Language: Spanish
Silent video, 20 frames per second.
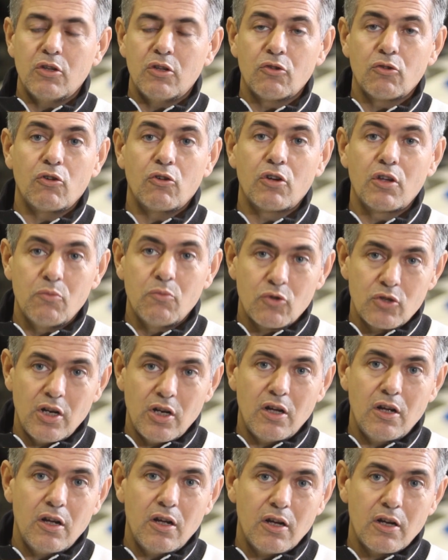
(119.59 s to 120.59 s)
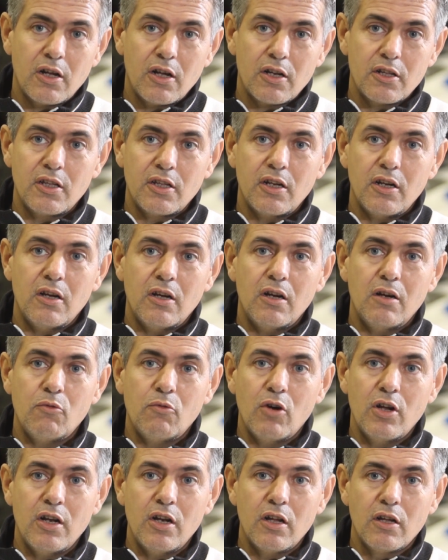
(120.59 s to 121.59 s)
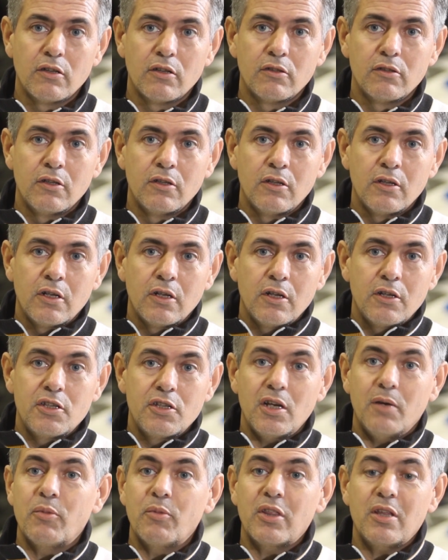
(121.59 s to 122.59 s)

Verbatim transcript: cuando cogimos la carretera buena ya